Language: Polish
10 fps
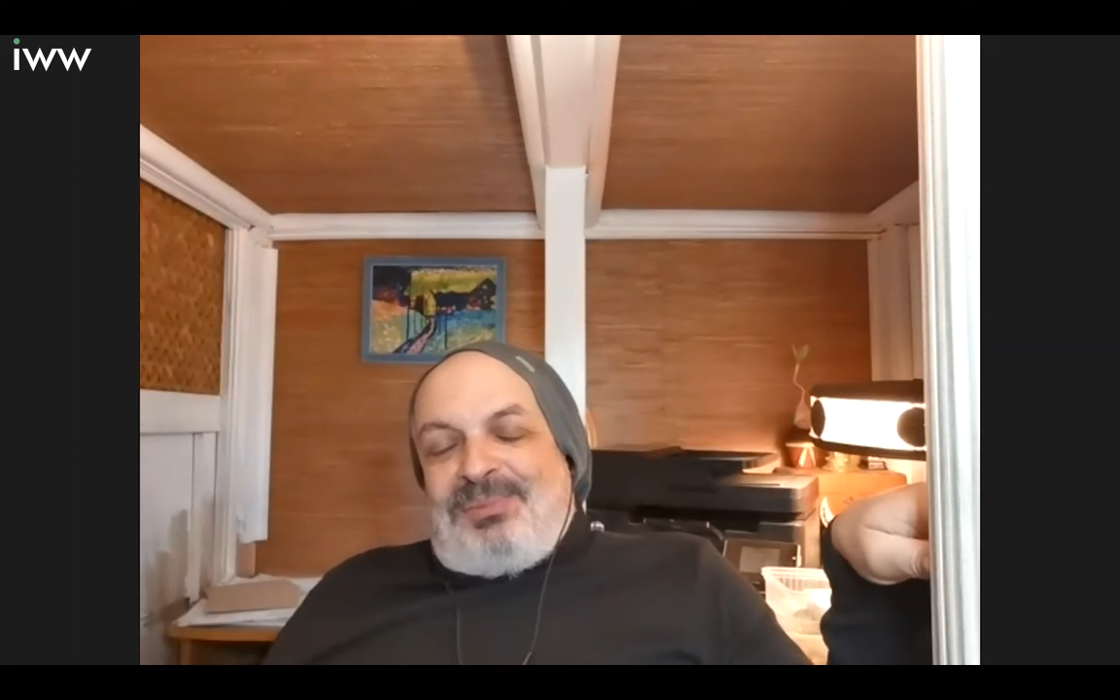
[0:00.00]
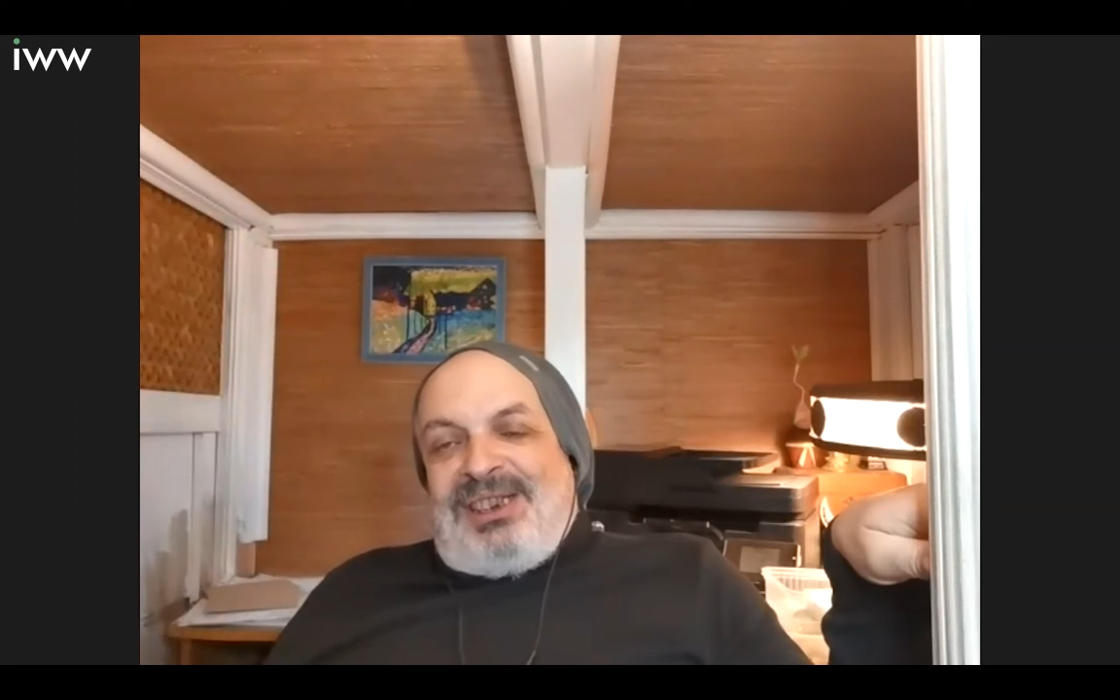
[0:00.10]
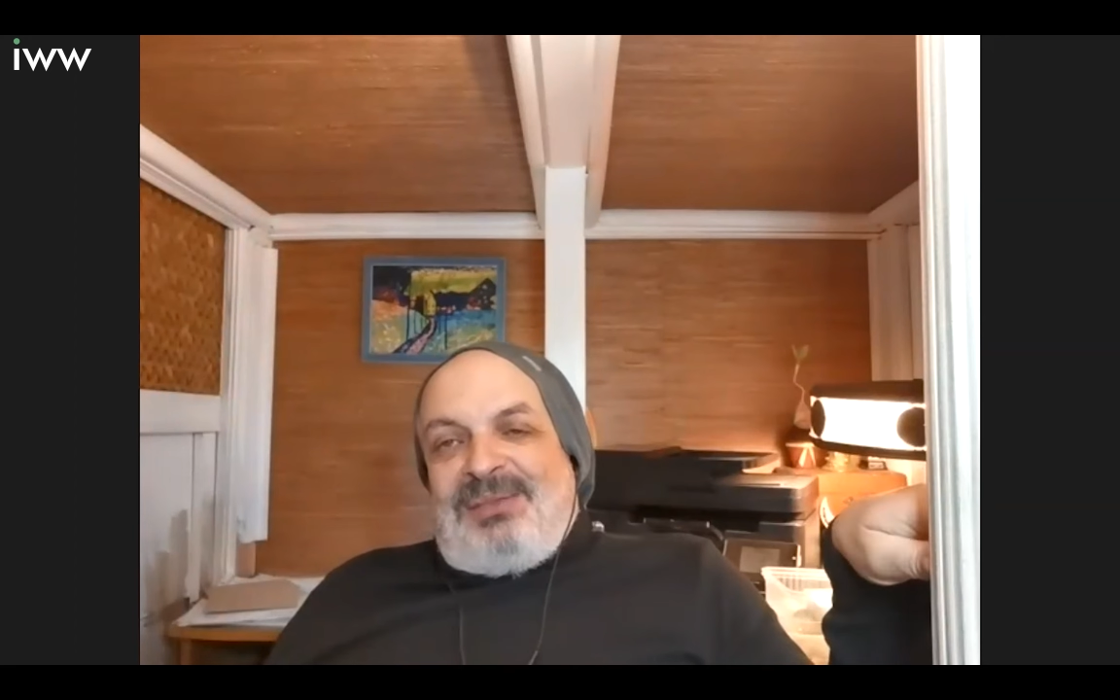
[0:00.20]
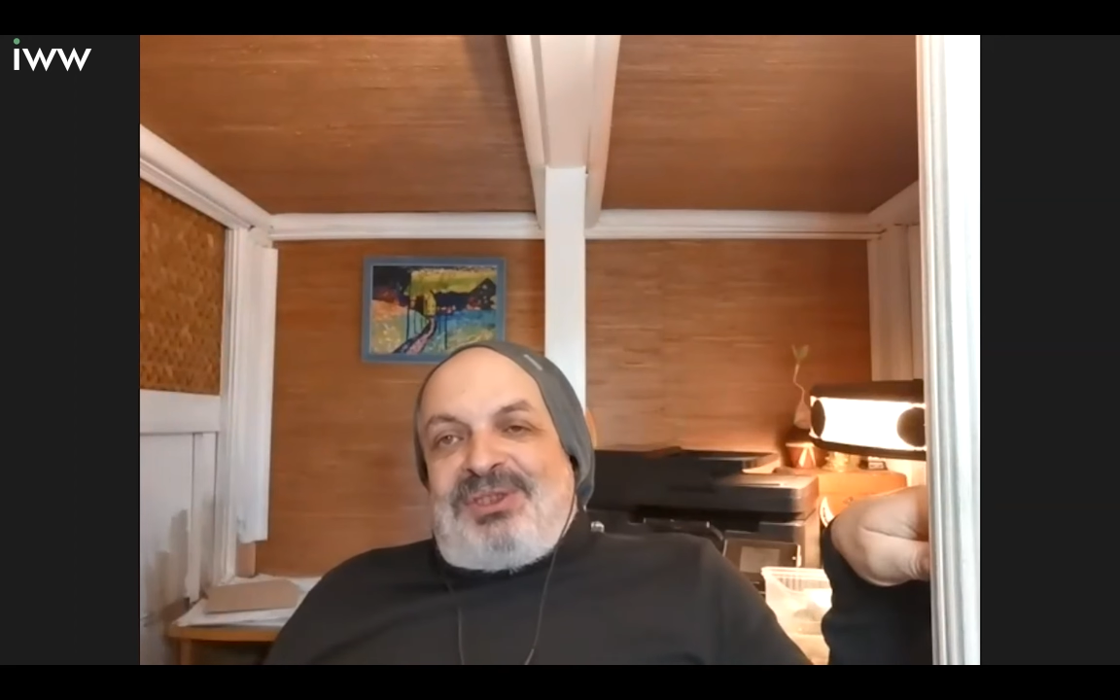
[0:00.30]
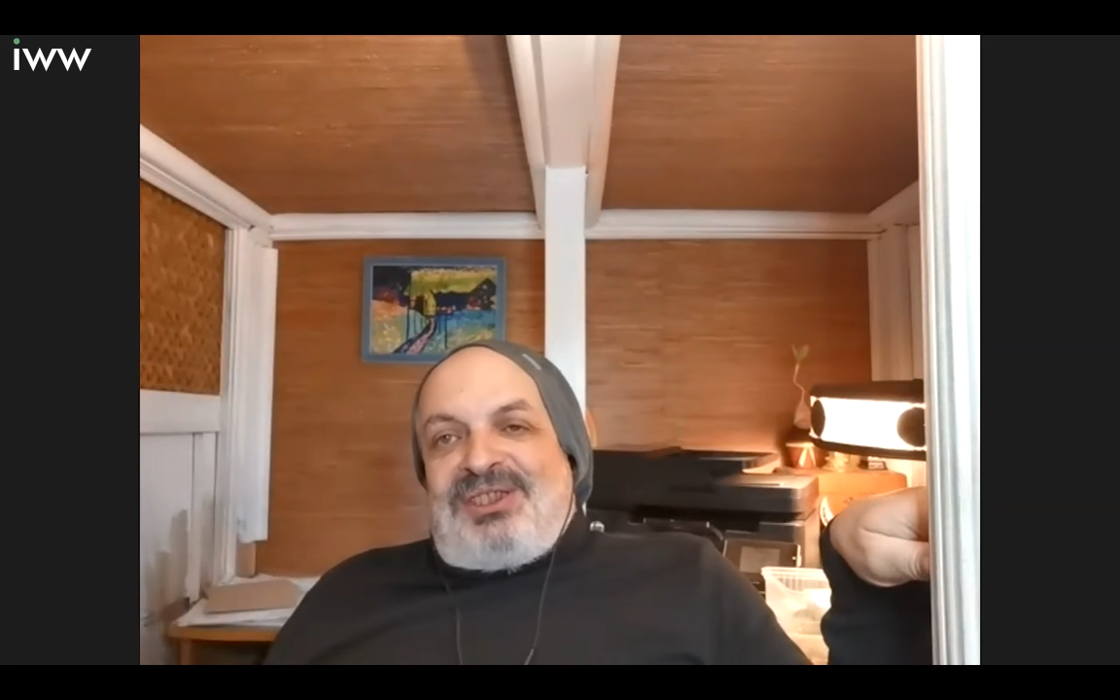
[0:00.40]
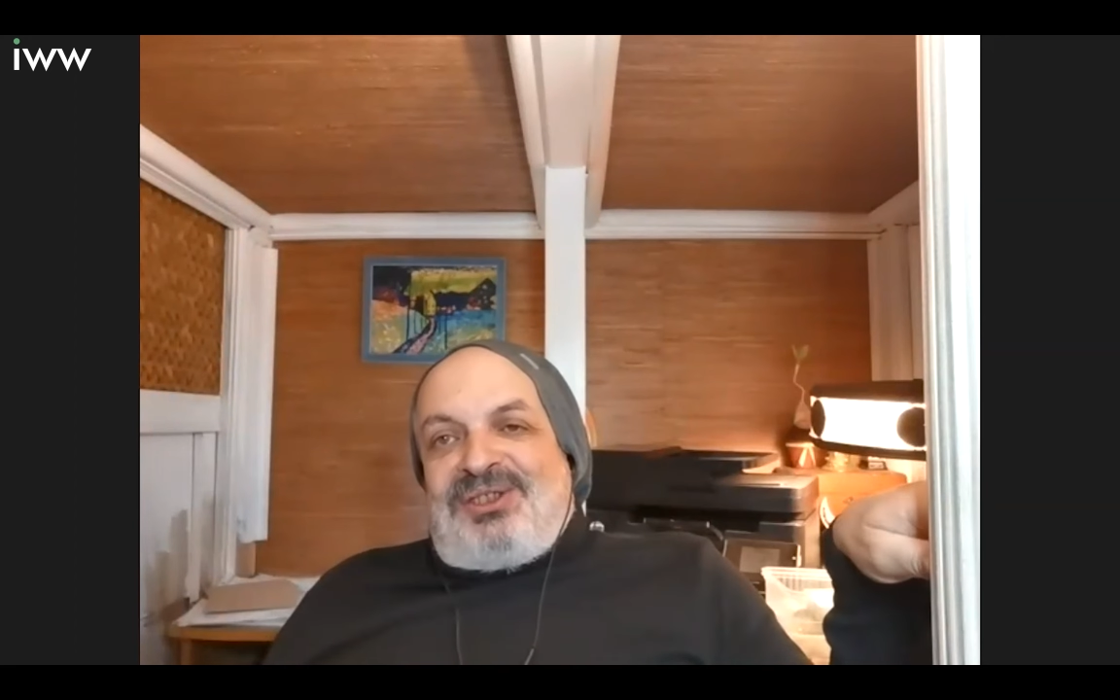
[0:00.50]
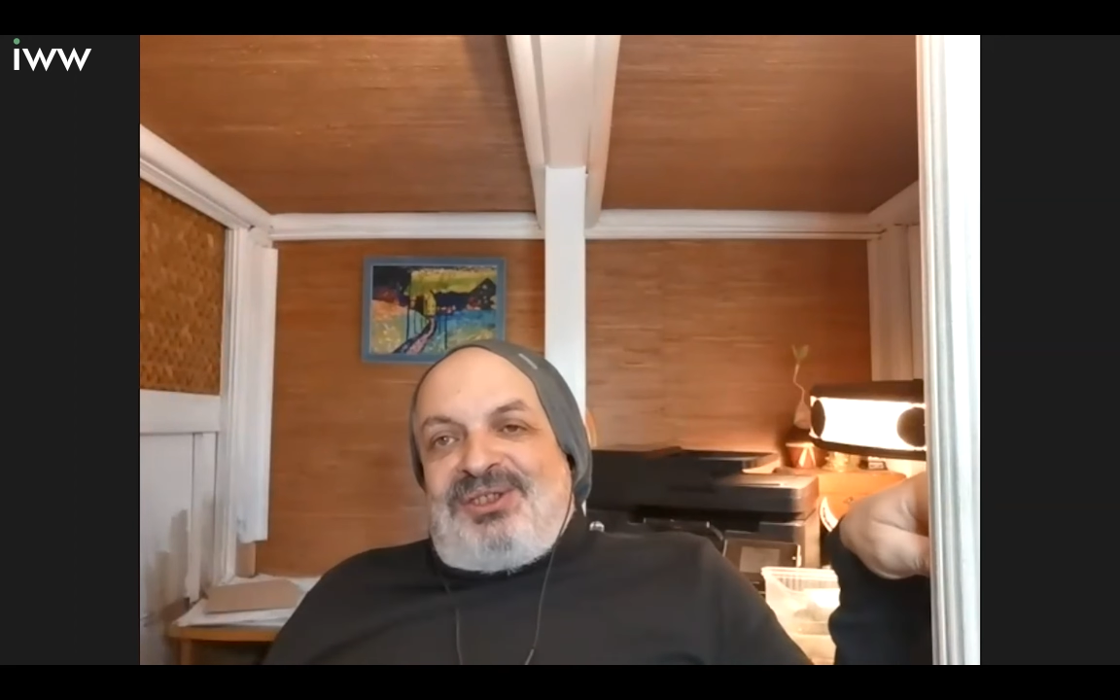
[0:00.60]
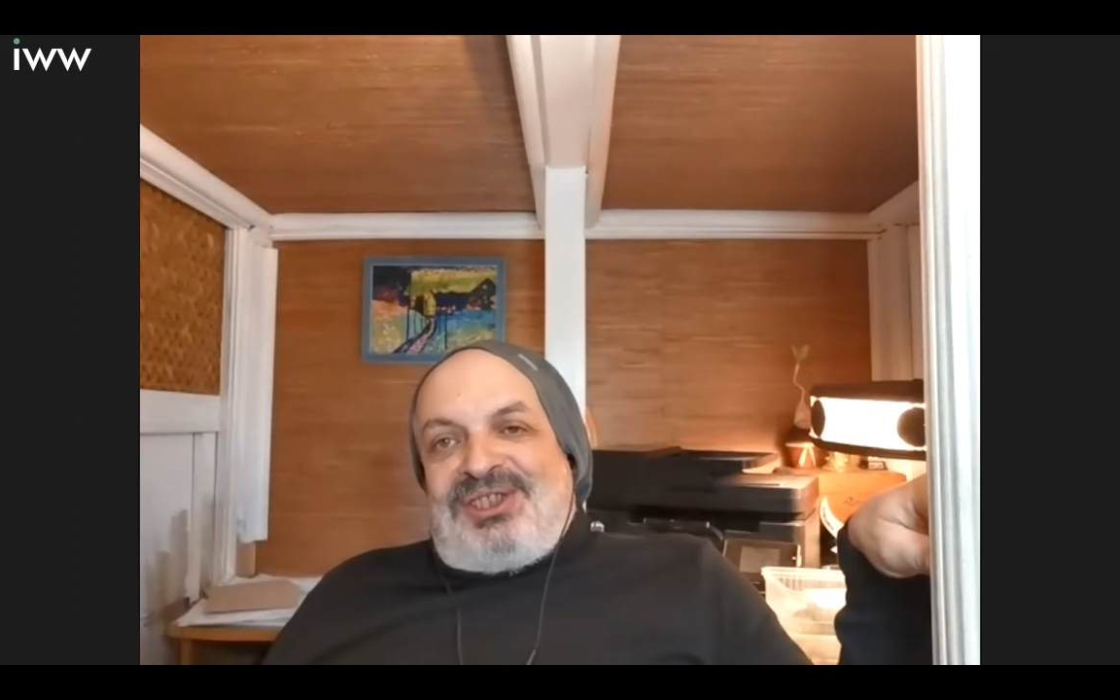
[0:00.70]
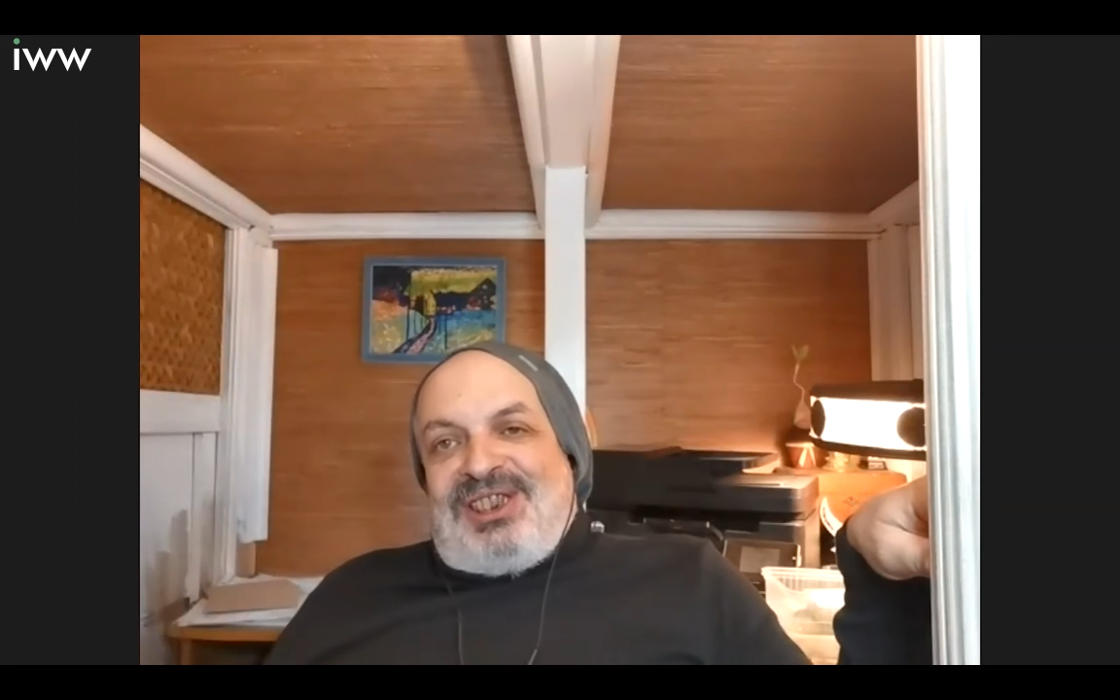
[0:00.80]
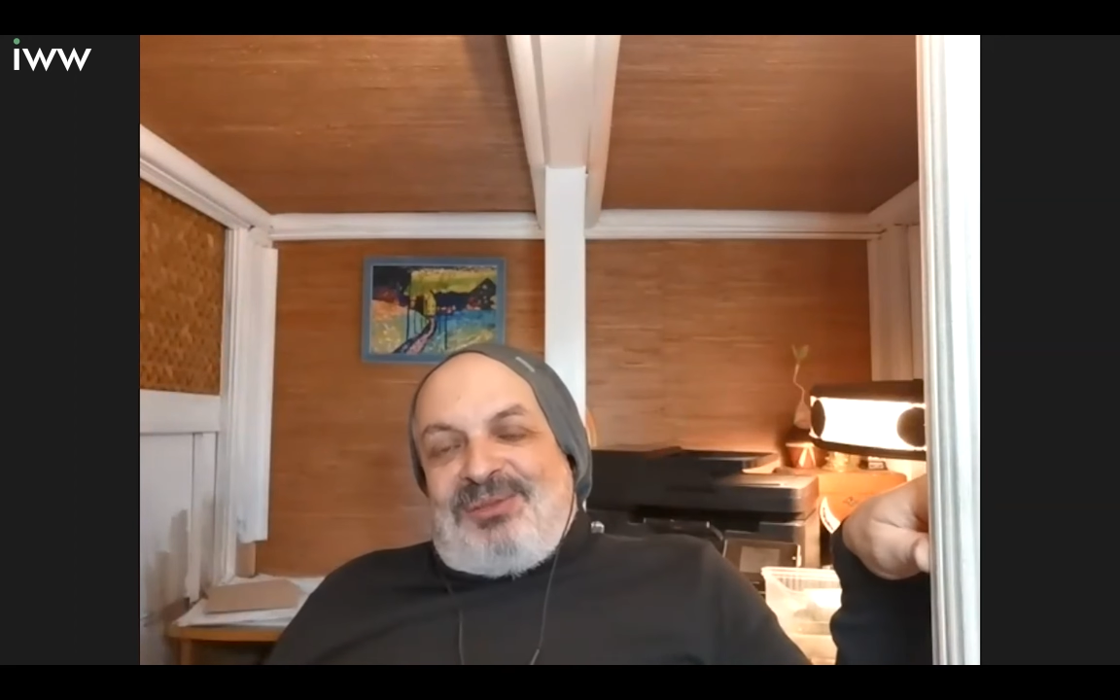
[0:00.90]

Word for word: epilepsji to jest